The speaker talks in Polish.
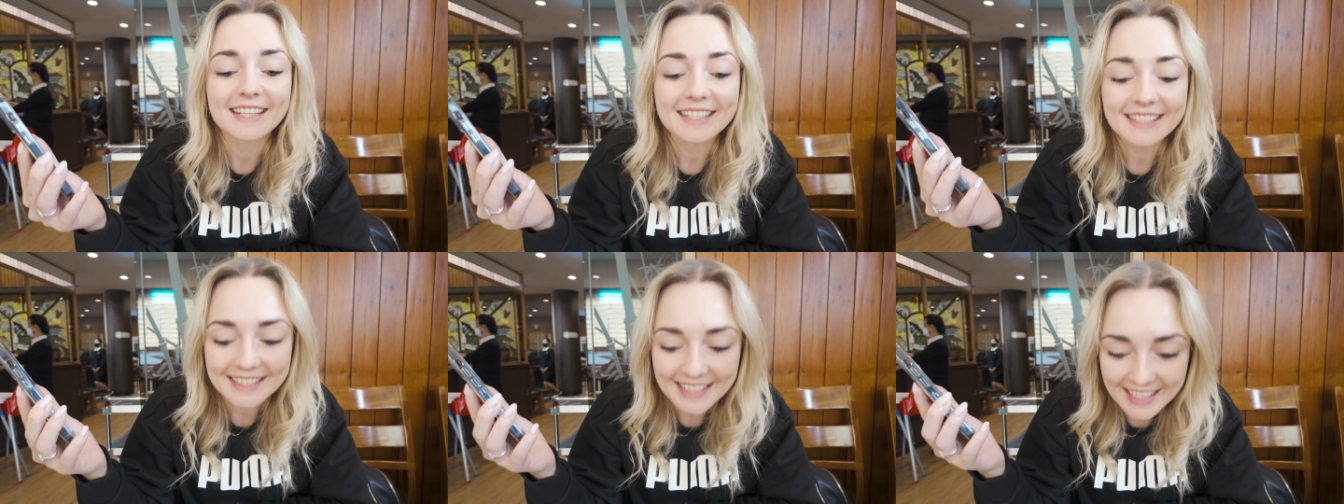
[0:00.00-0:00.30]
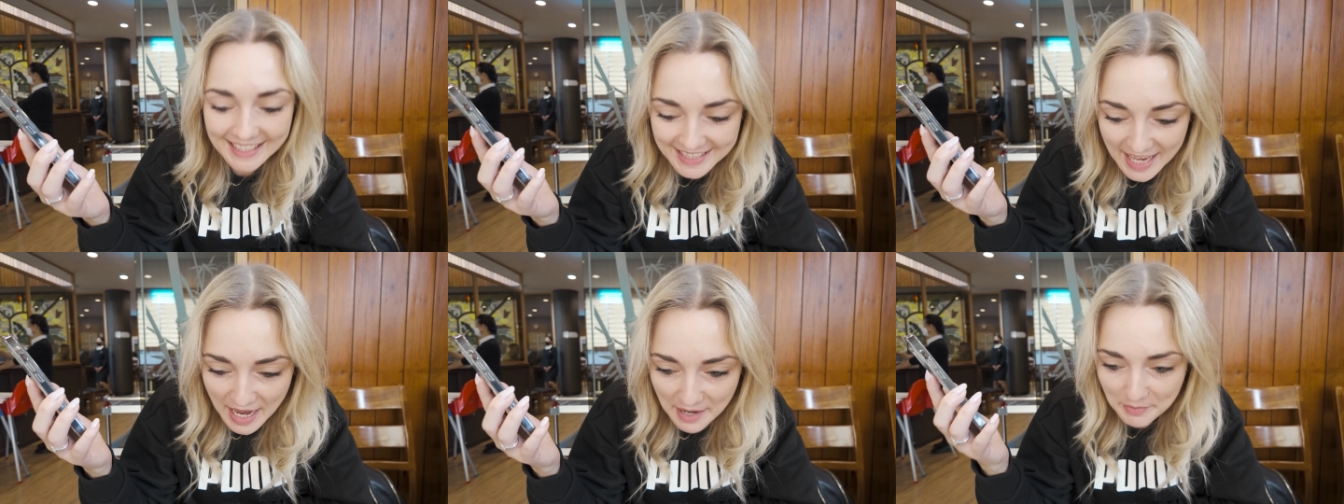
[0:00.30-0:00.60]

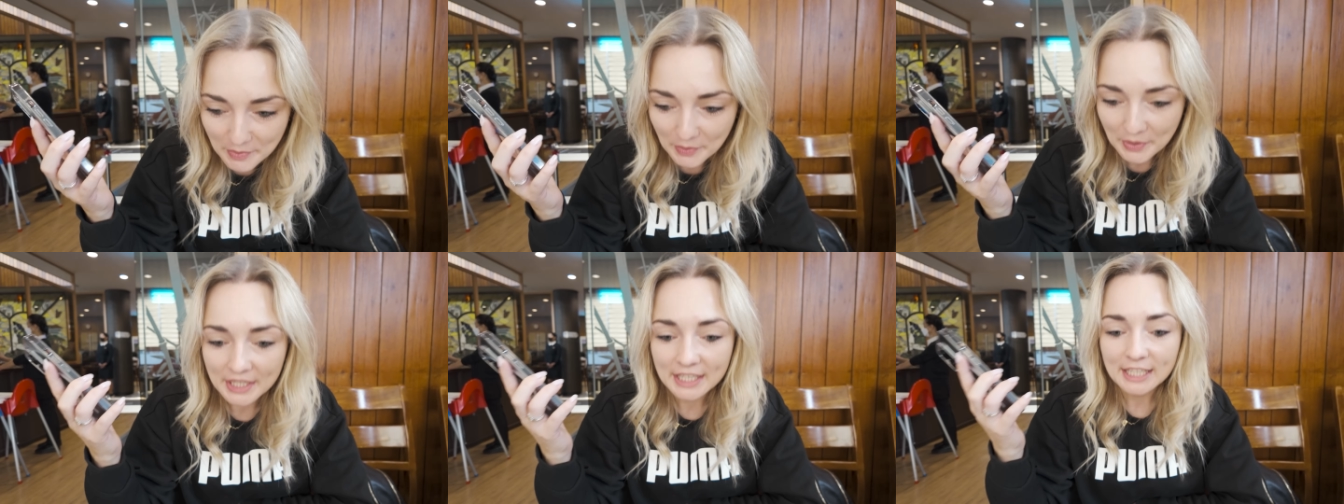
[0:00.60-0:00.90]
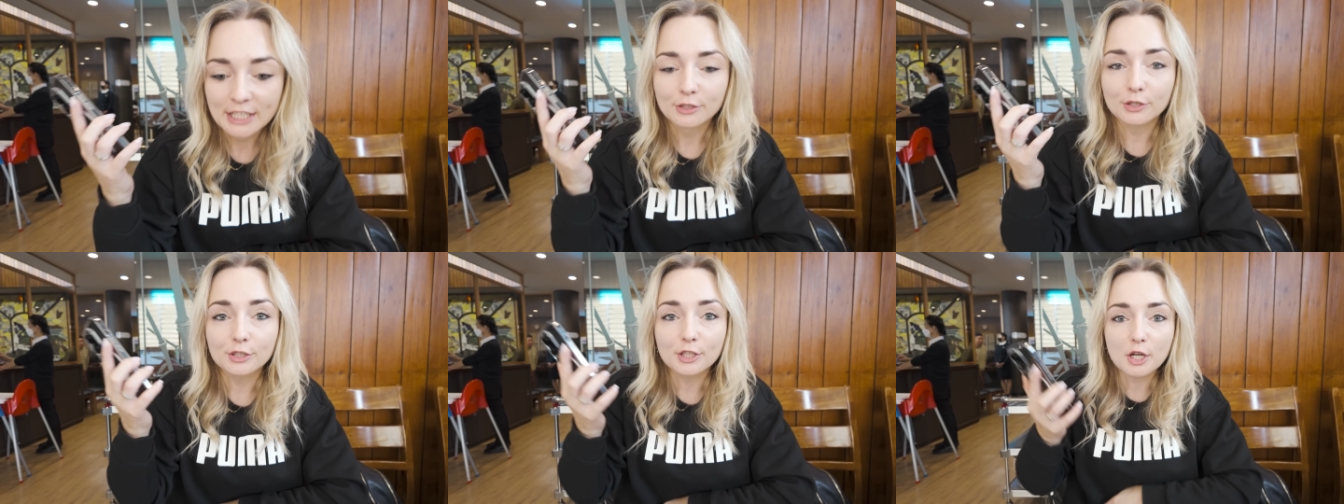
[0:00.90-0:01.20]
sezamu.
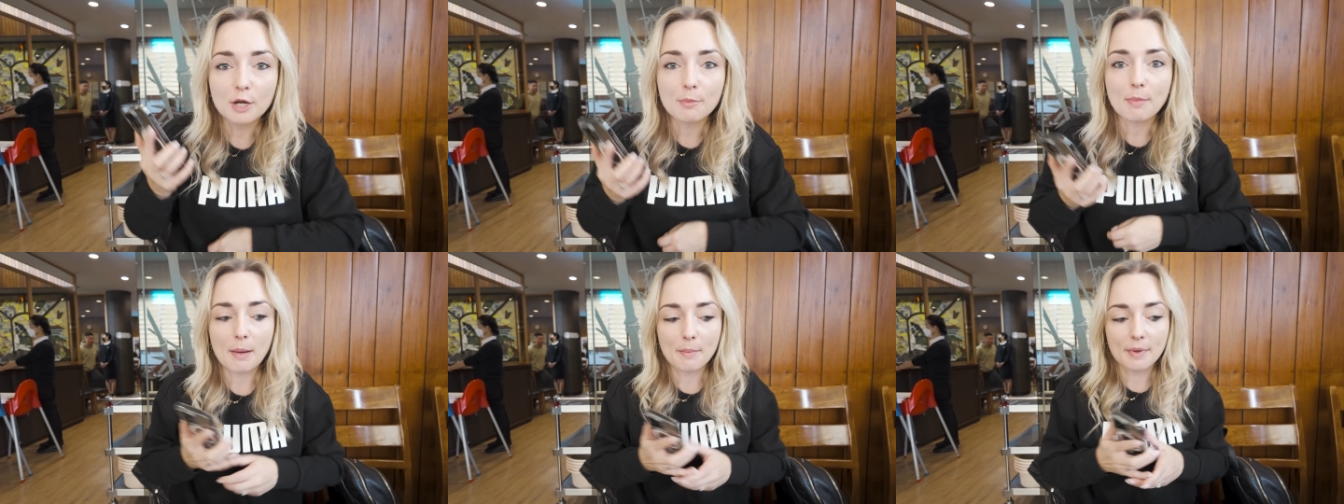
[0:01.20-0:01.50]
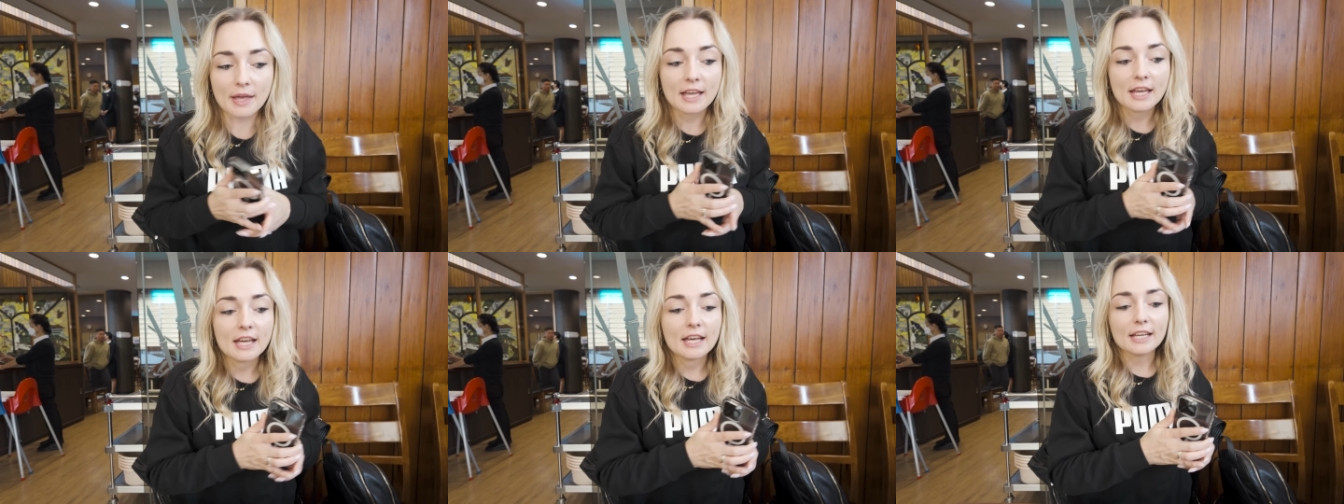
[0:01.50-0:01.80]
Do tego
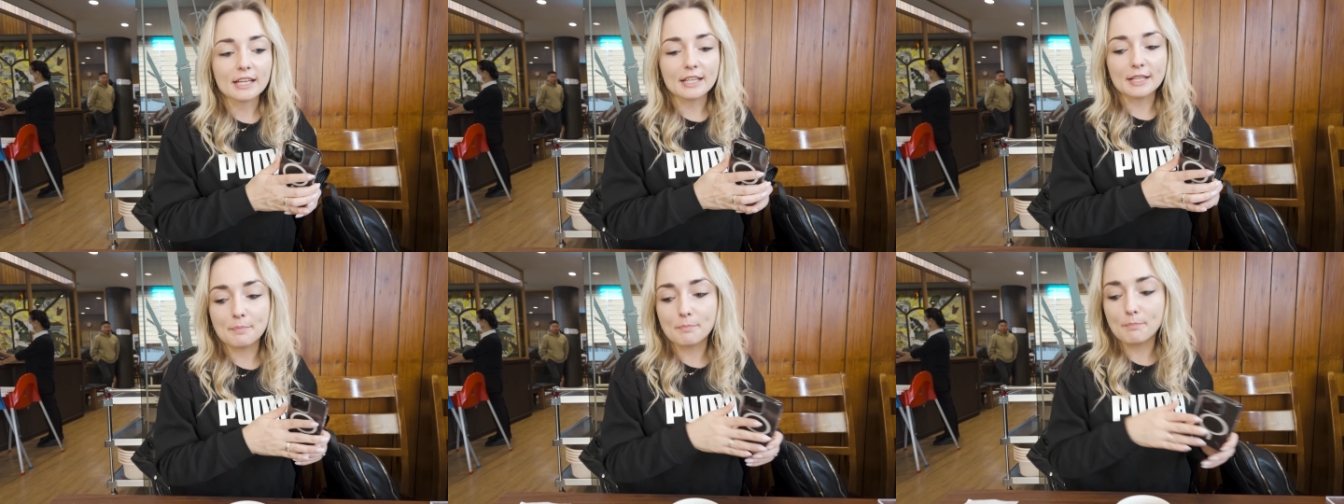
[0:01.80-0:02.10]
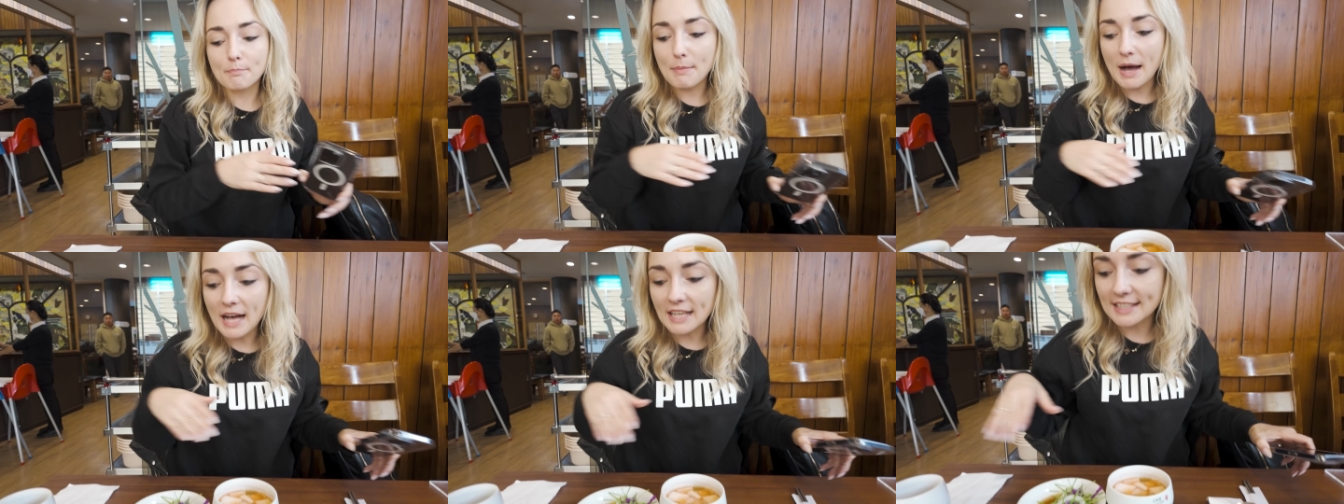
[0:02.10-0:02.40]
mamy e,
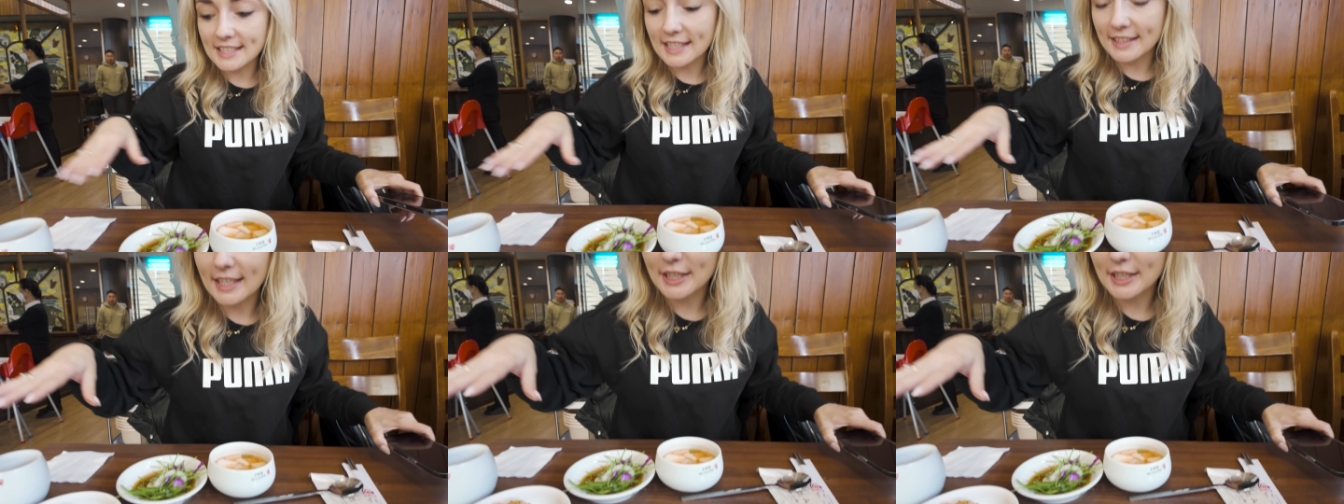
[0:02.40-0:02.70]
masę